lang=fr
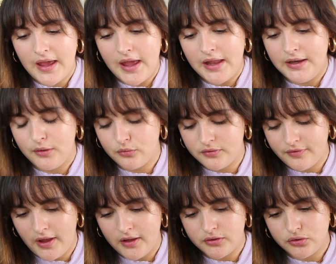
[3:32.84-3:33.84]
Allez, on
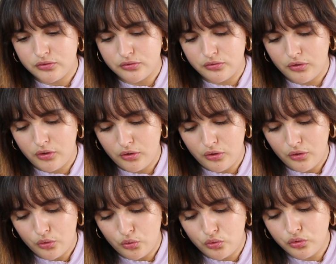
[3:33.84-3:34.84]
va sur
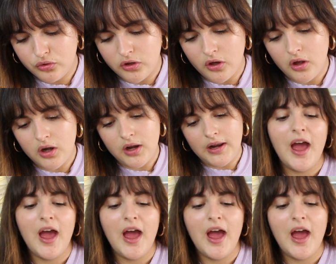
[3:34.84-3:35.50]
Google.